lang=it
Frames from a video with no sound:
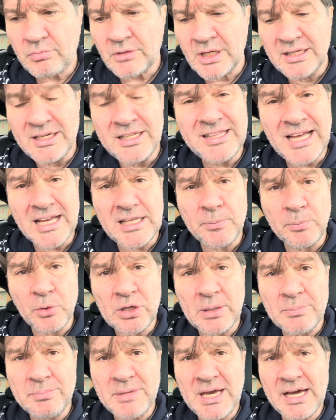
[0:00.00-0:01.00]
L'Italia può
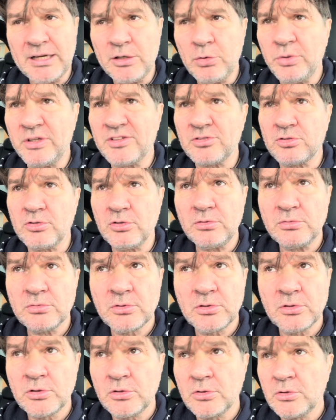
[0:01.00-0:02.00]
cambiare in questo?
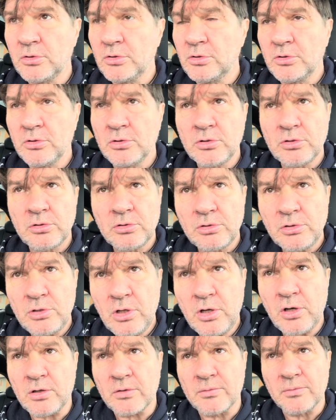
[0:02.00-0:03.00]

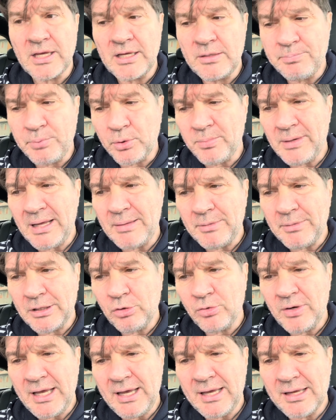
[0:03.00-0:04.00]
No, il problema
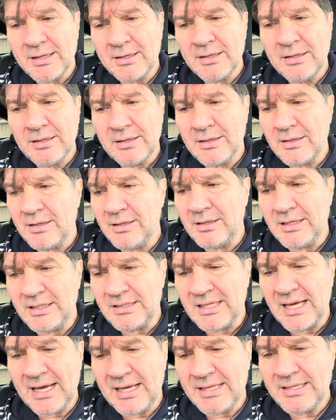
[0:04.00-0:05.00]
non è
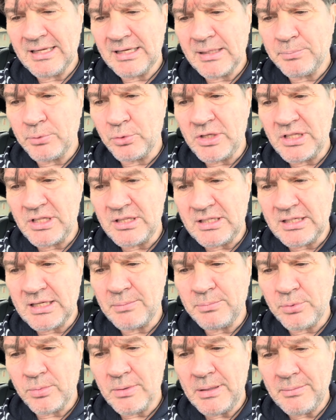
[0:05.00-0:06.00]
l'Italia, la politica, il
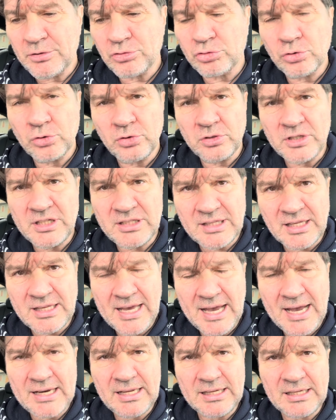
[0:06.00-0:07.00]
problema sono gli
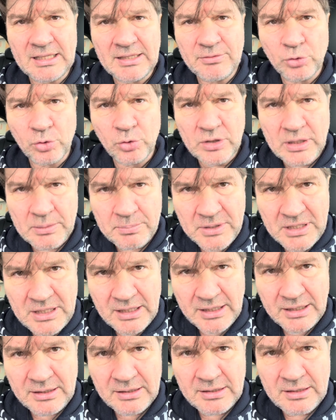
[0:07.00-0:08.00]
italiani che devono
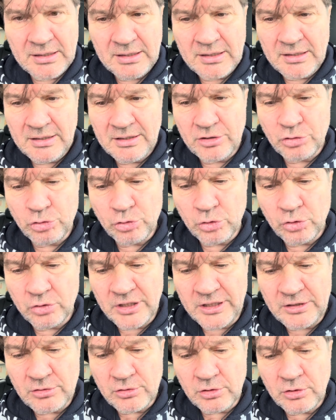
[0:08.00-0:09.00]
capire che sono
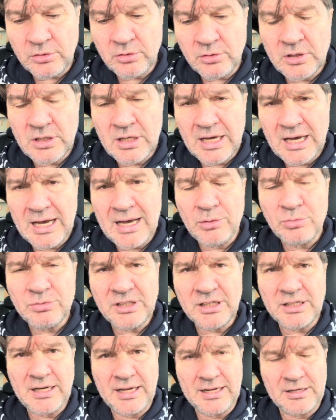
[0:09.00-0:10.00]
dentro a un
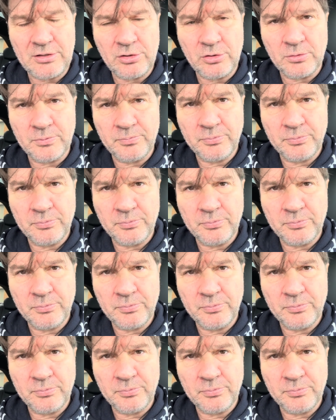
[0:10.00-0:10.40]
tranello.